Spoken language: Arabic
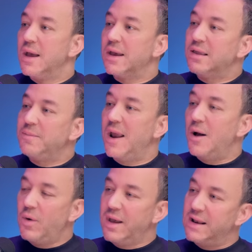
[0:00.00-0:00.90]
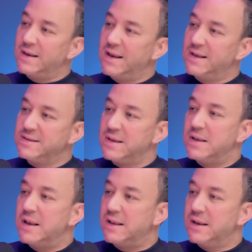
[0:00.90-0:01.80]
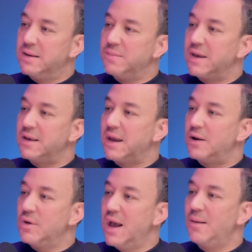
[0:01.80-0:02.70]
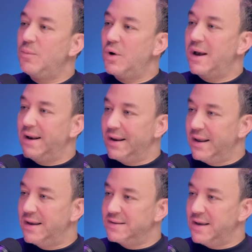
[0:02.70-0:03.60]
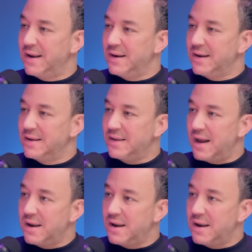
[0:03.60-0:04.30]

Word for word: كنت من اوائل الناس اللي يمكن كانوا يعملوا اعلانات يعني كنت